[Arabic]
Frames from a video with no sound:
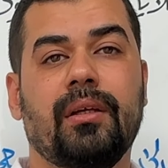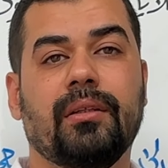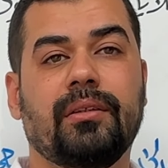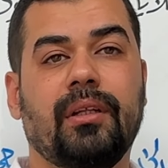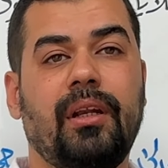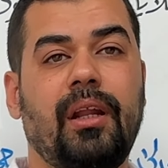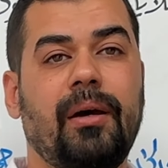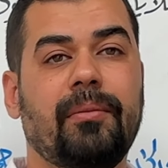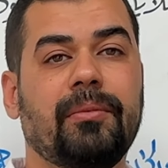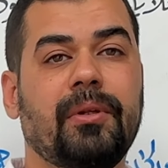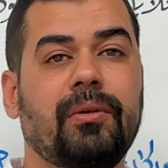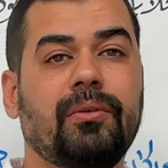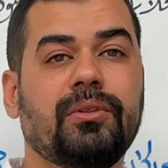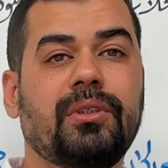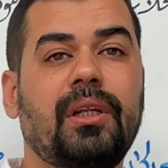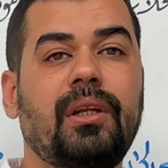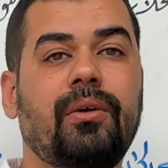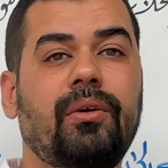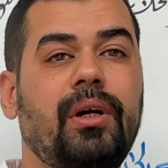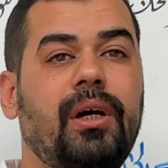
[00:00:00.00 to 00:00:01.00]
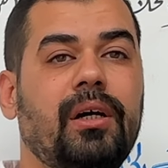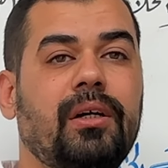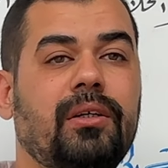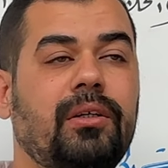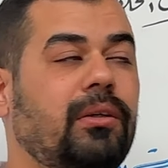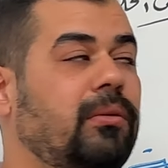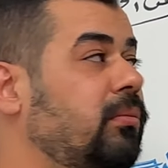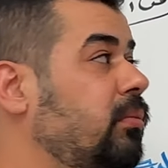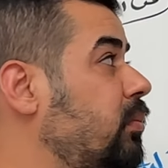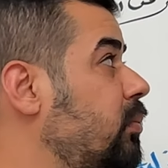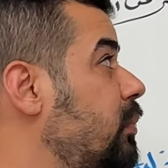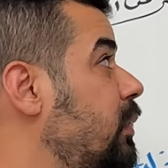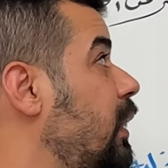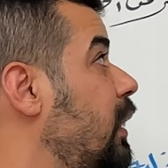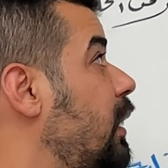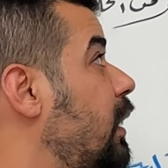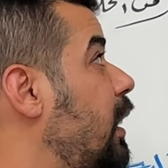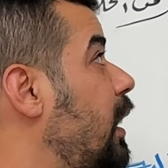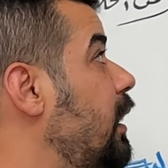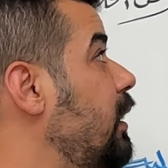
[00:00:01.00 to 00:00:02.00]
طلابنا وصلنا وياكم
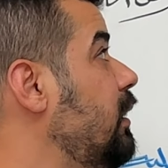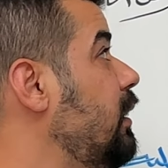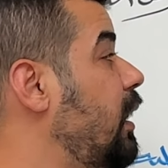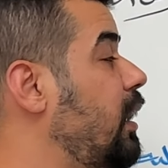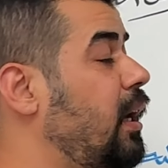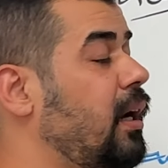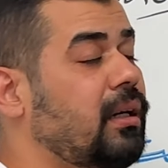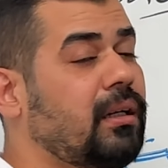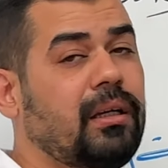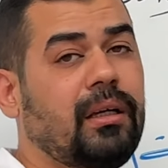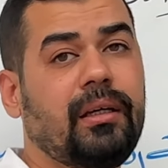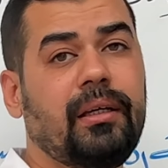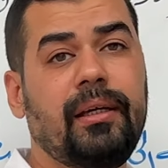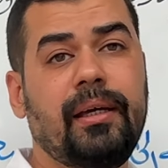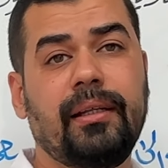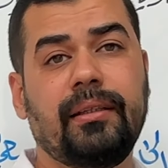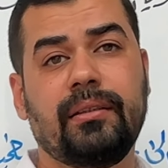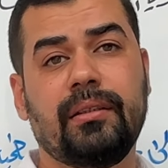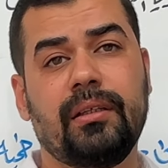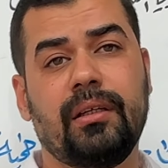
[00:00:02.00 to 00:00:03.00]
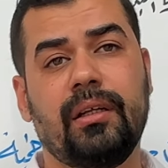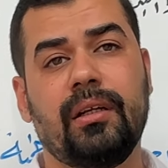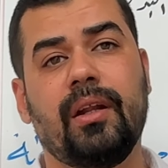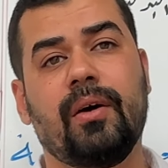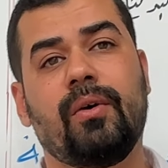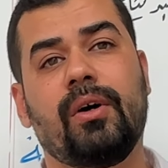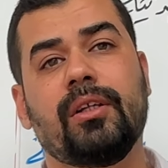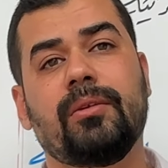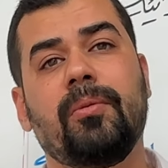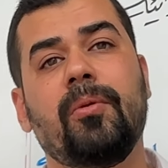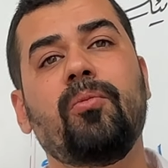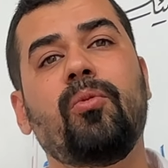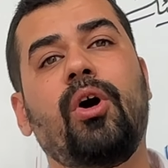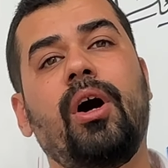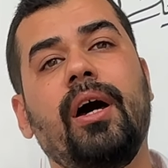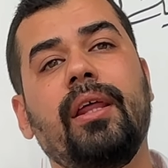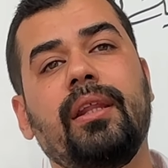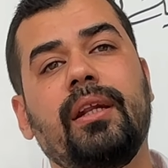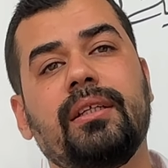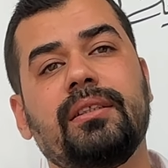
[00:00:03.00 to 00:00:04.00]
للخليه الحقيقيه النواه
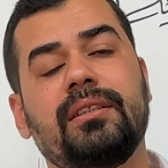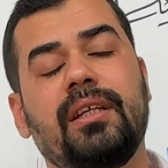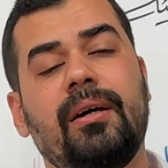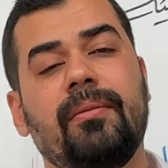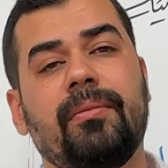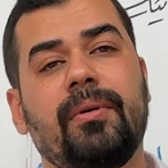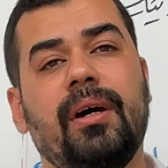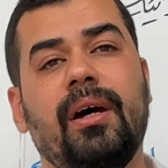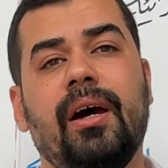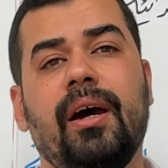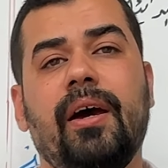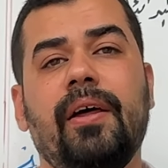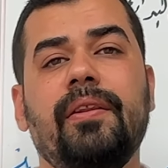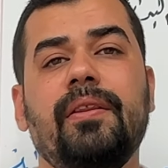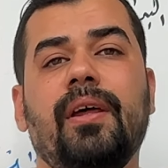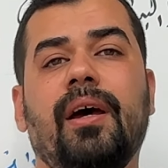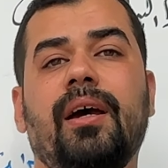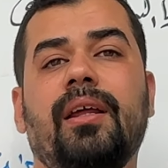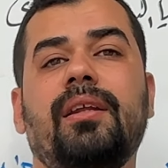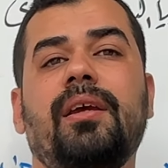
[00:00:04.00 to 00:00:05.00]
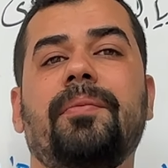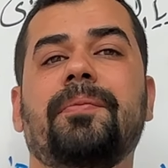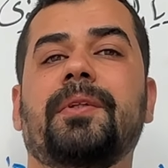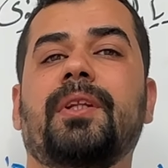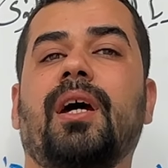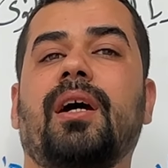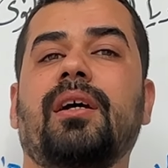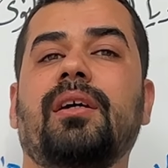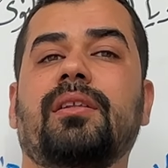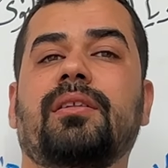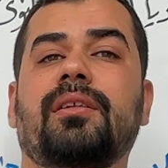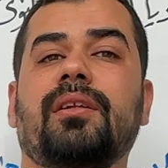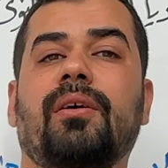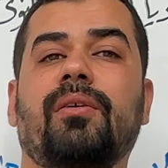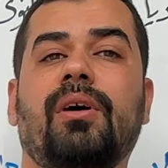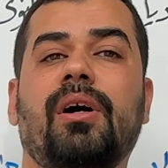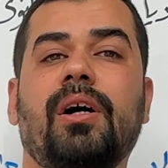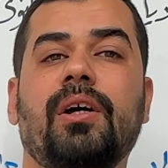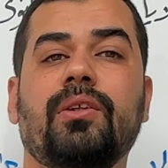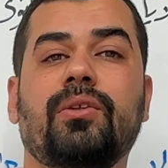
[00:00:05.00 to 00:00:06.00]
بالمحاضره السابقه اخذنا خليه بدايه
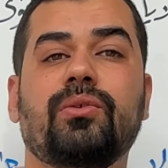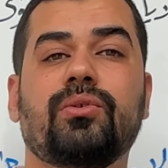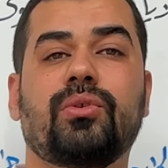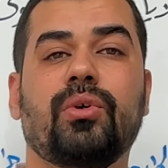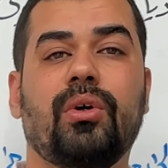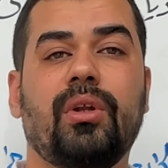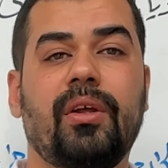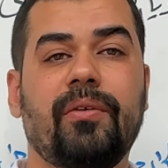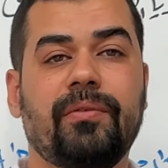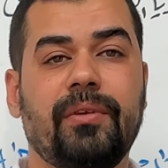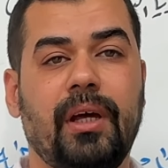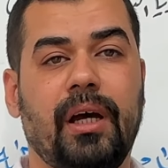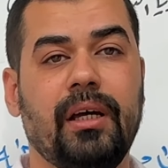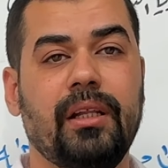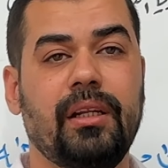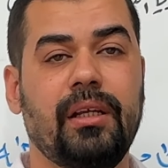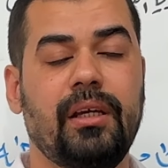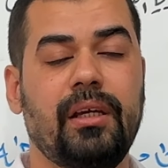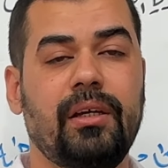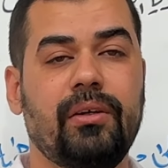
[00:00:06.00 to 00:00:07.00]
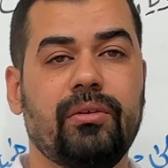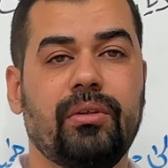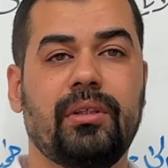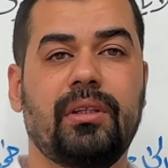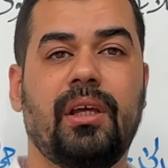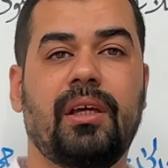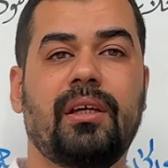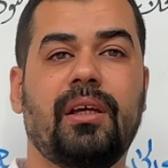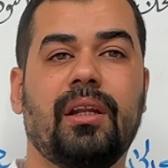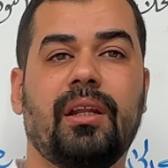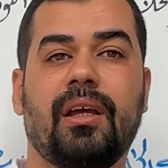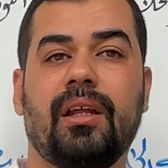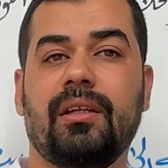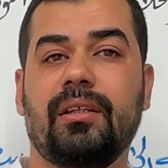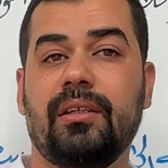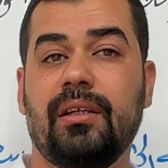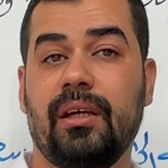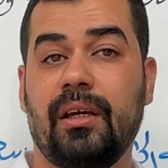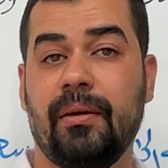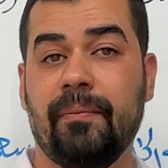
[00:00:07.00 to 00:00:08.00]
نواه وسولفنا عنها وقلنا هي
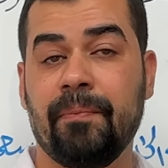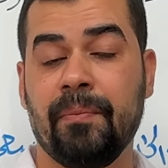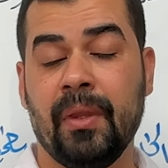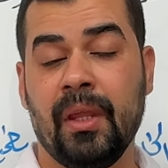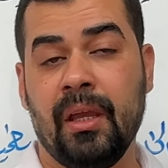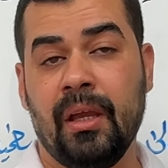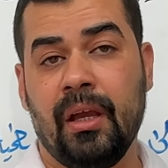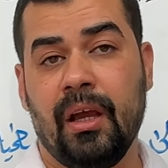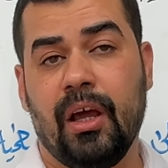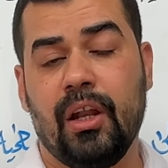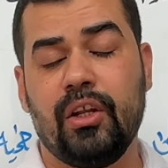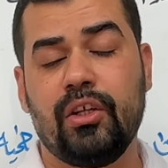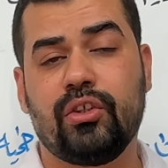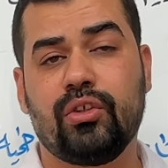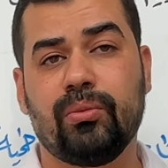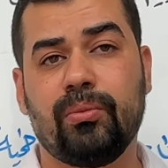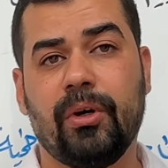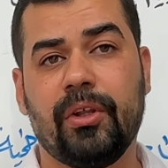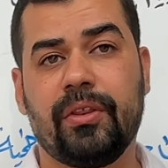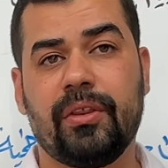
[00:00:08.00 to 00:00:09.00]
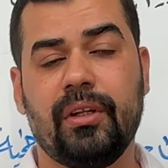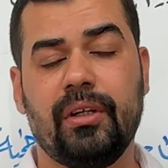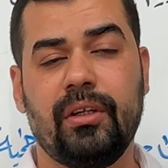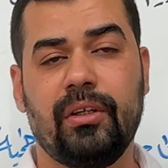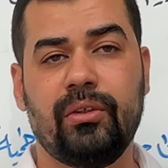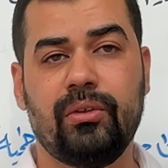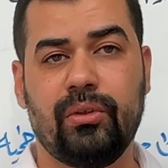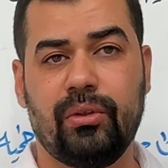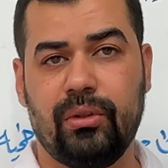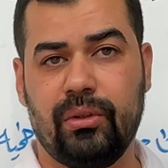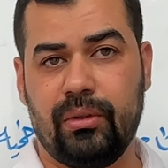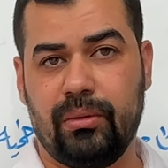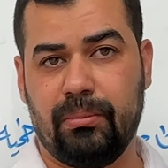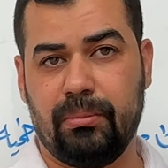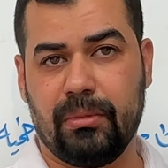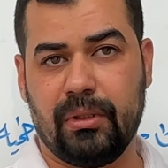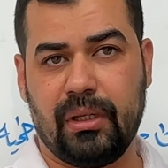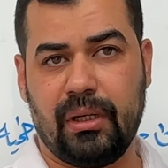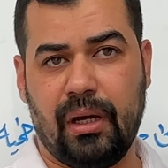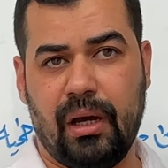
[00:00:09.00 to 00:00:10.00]
الخليه اللي تمثل انه
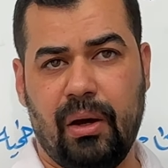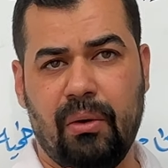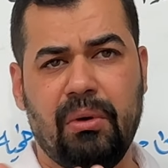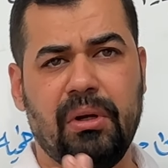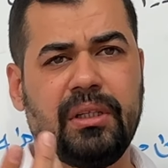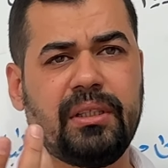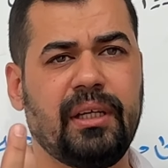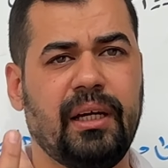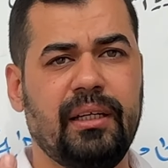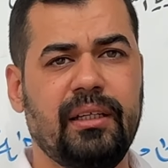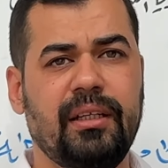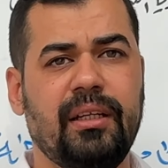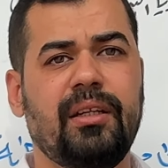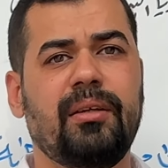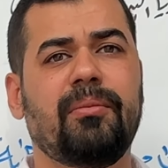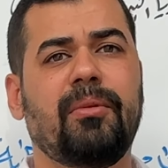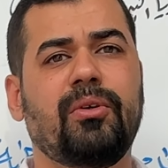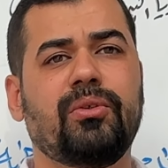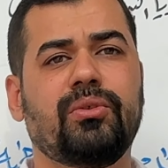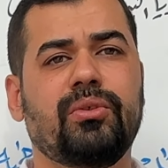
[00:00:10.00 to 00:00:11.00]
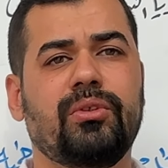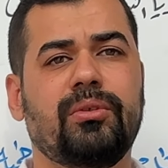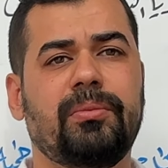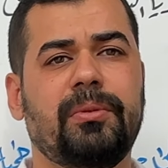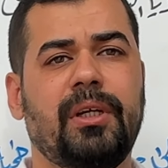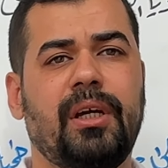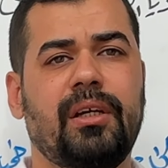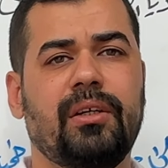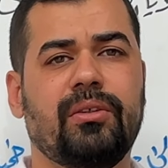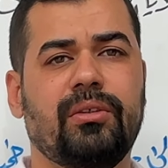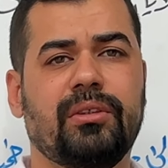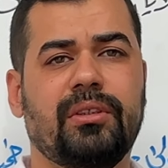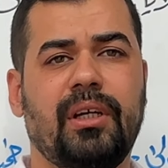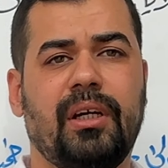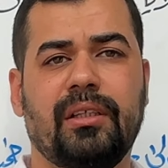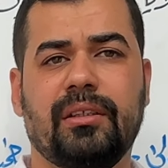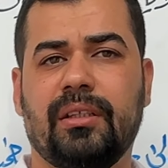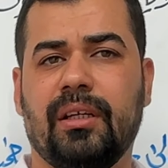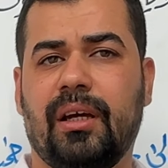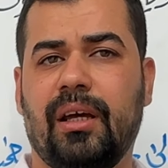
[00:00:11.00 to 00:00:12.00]
اول تعليل اللي موجود بها يقول
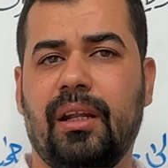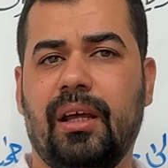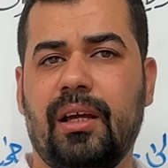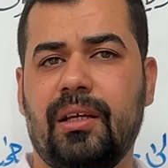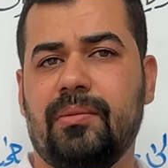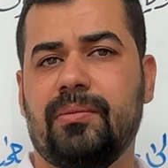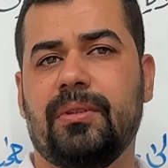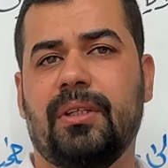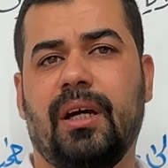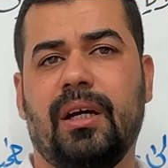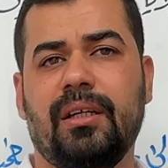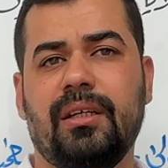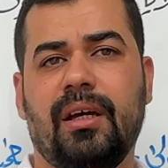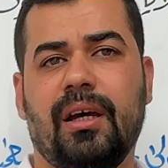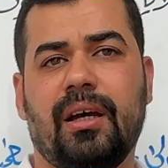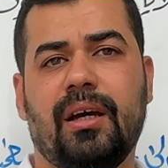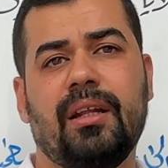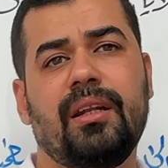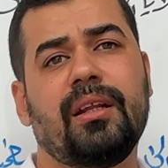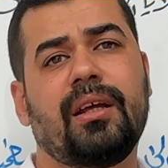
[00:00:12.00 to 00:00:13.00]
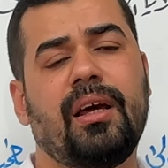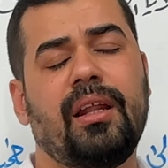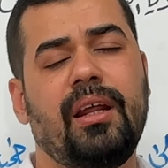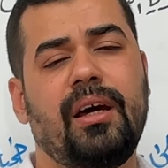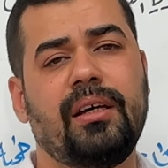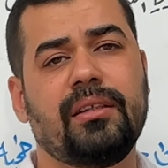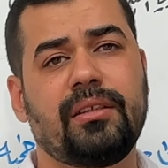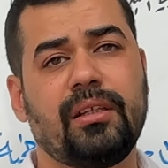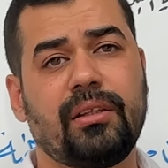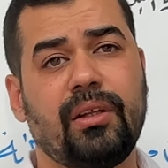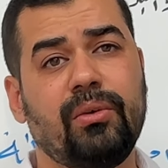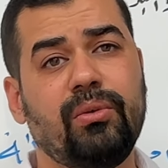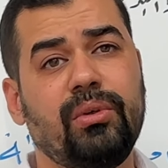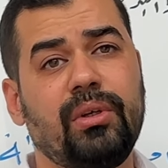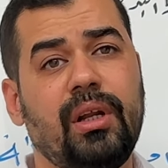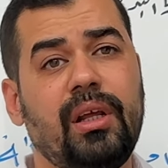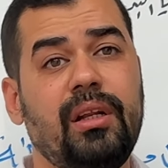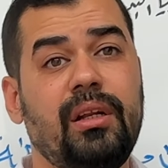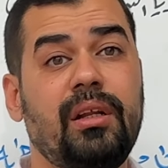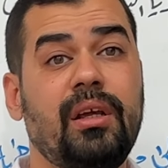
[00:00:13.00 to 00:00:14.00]
تعد الخلايا البدائيه اقل الخلايا
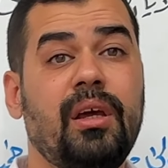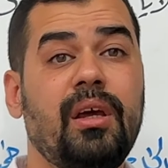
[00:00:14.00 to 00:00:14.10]
تطورا